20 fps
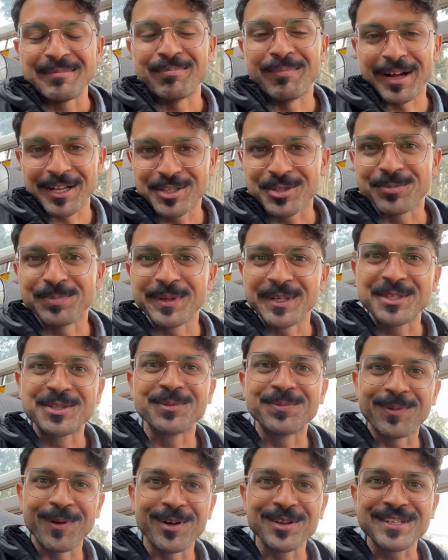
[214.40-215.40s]
माचू
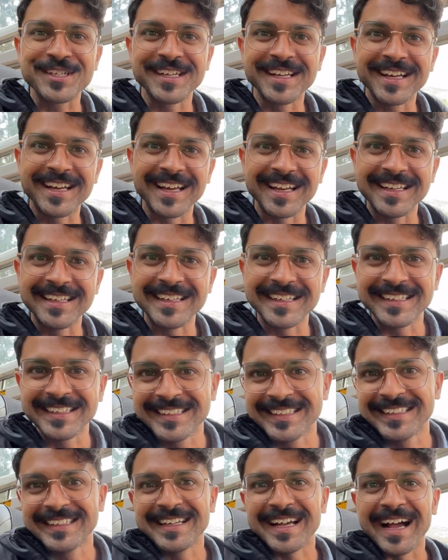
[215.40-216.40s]
पिचू पहुंचने के लिए
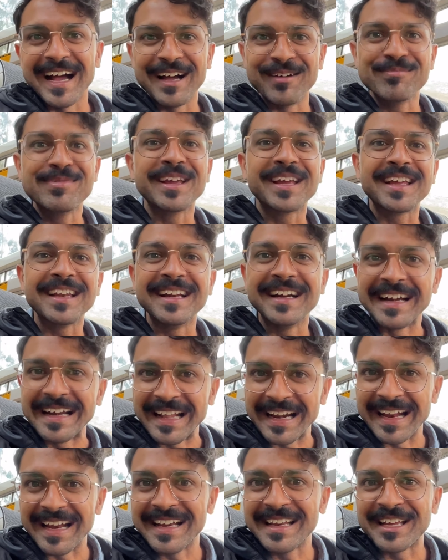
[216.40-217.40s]
अभी के लिए
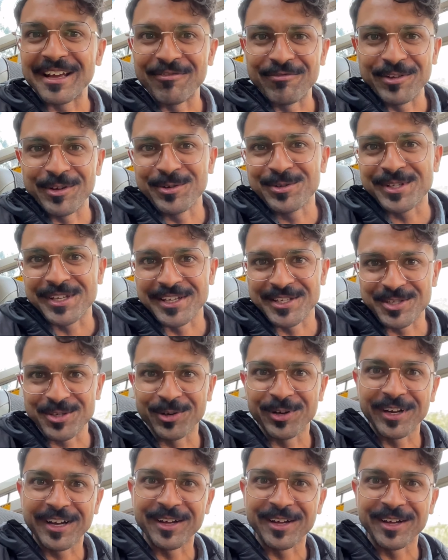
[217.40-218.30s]
ट्रेन के व्यूज एंजॉय